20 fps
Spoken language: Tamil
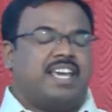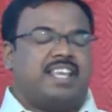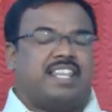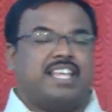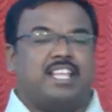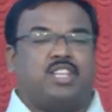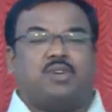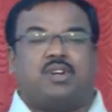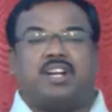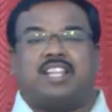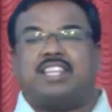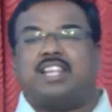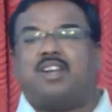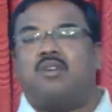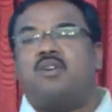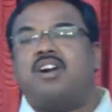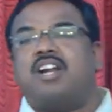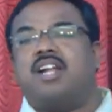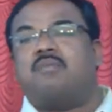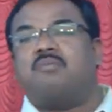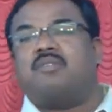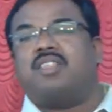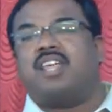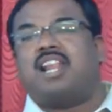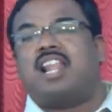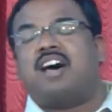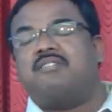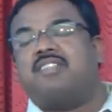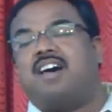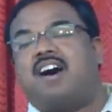ஏதேன் தோட்டத்தில் ஓடின
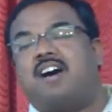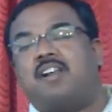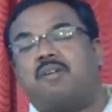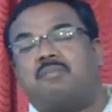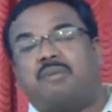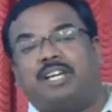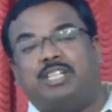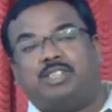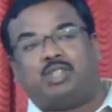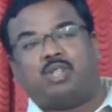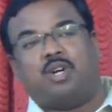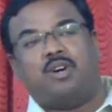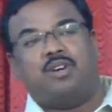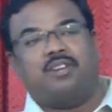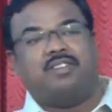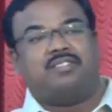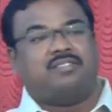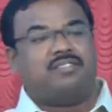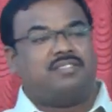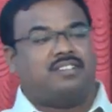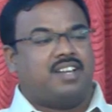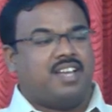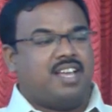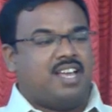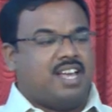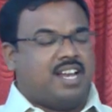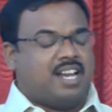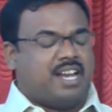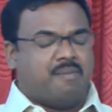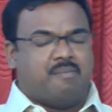முதலாவது ஆறு பைசோன்
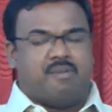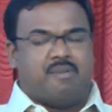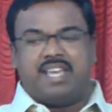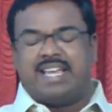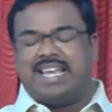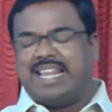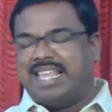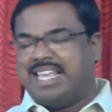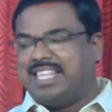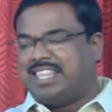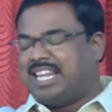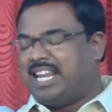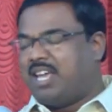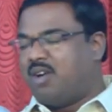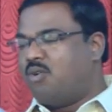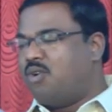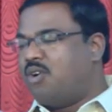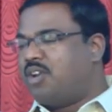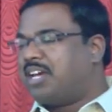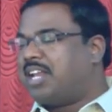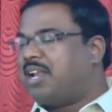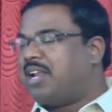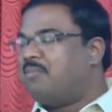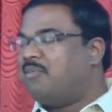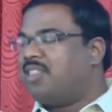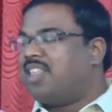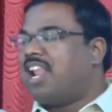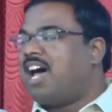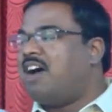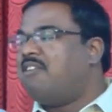நம்முடைய இருதயத்தில் ஓடுகிற
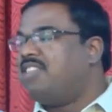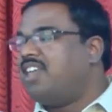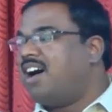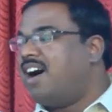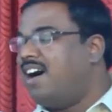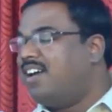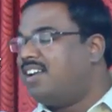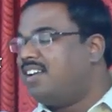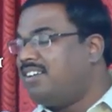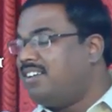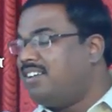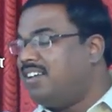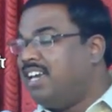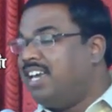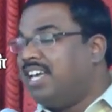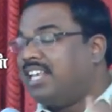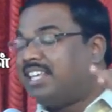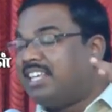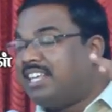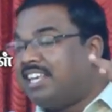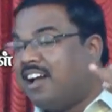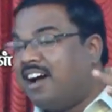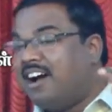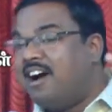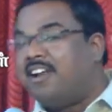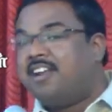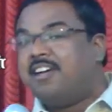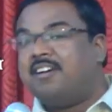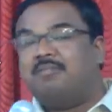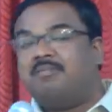முதலாவது ஆறு
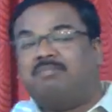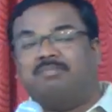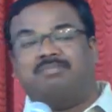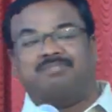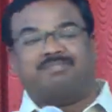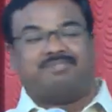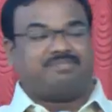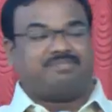ஞானம்